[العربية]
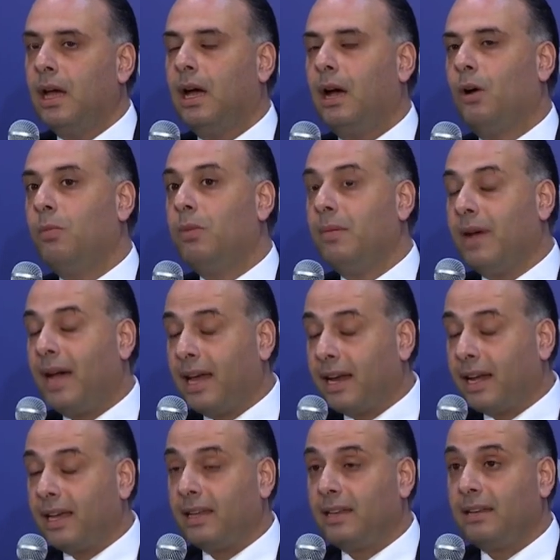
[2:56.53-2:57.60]
أو
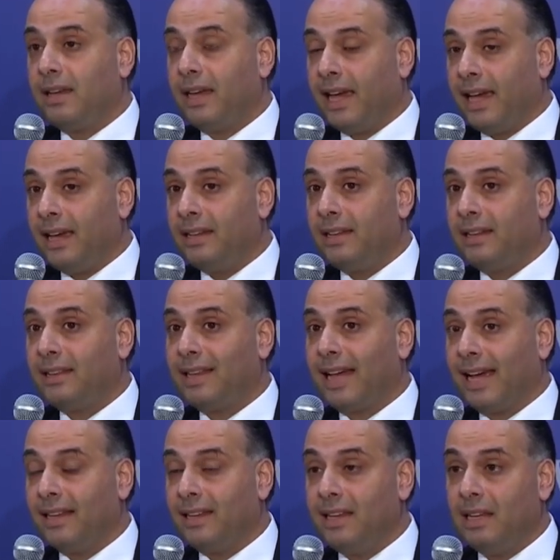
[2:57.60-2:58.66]
بمعركة إعادة
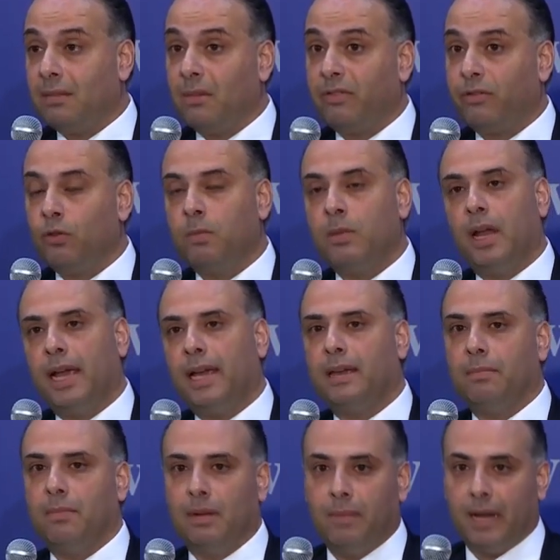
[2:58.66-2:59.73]
تحديد مفهوم
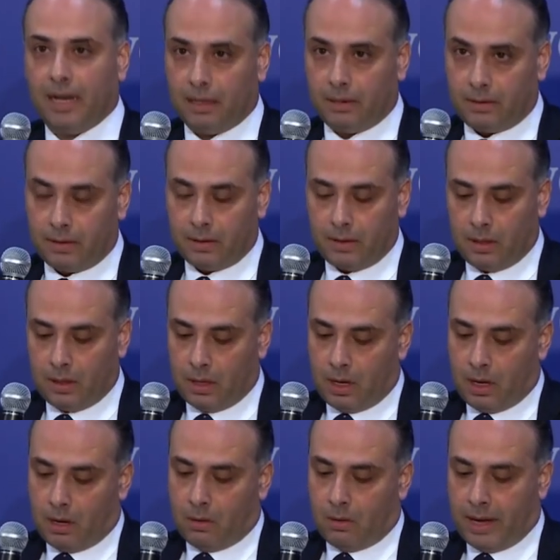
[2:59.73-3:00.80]
الحكم بالبلد
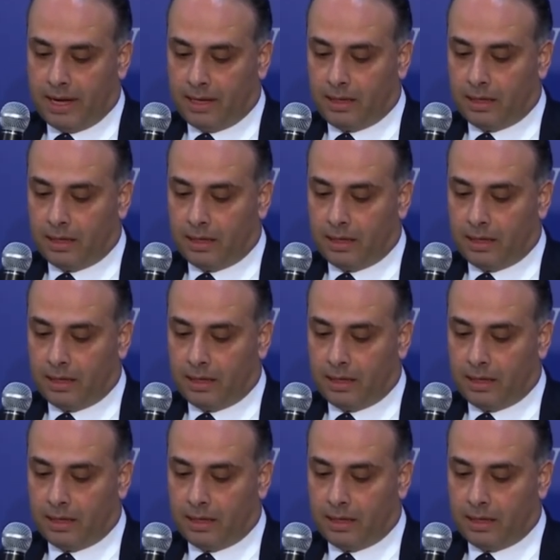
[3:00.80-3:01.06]
وهيدي